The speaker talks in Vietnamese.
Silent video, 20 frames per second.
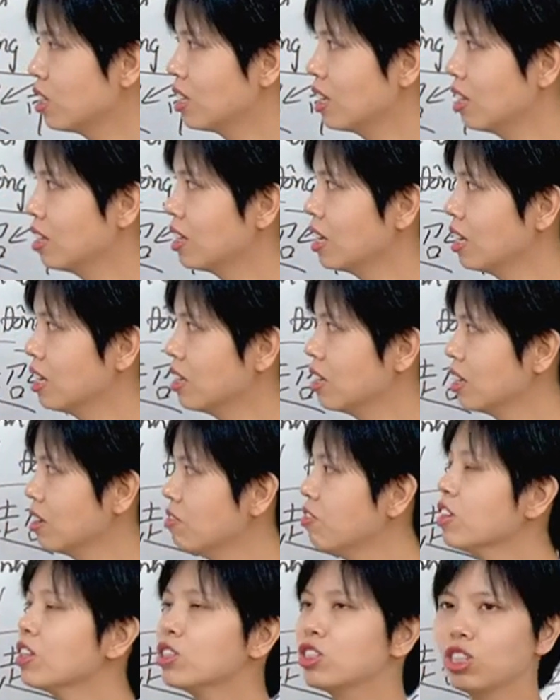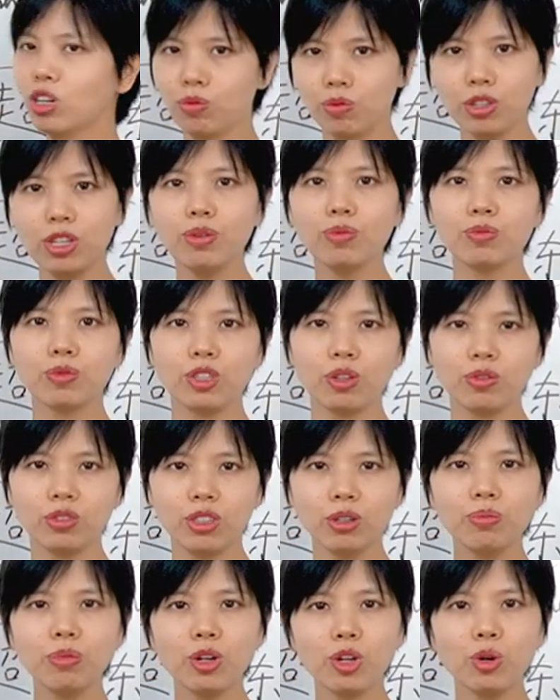Cái, cái, cái phần trọng điểm trong
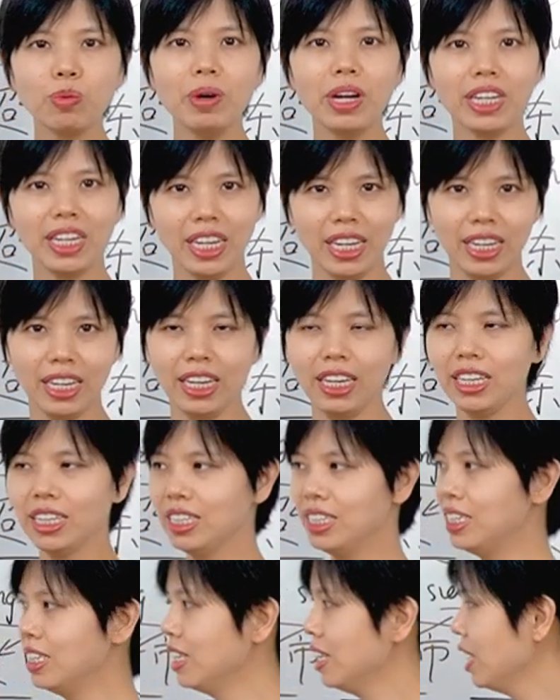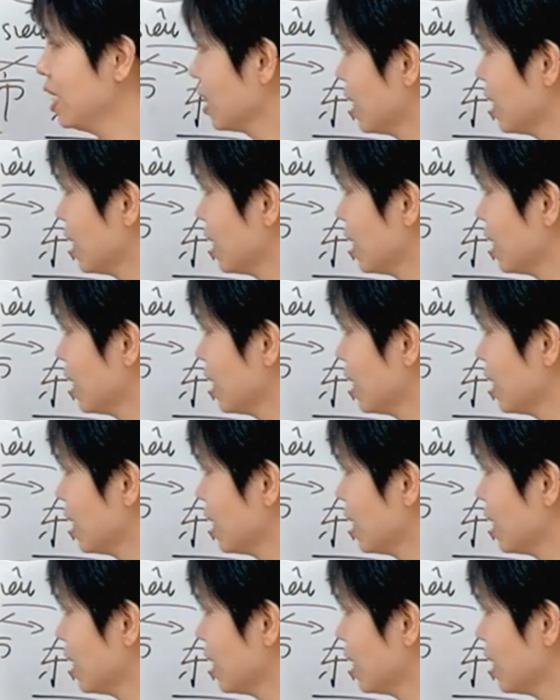từ mới của bài này ấy, chính là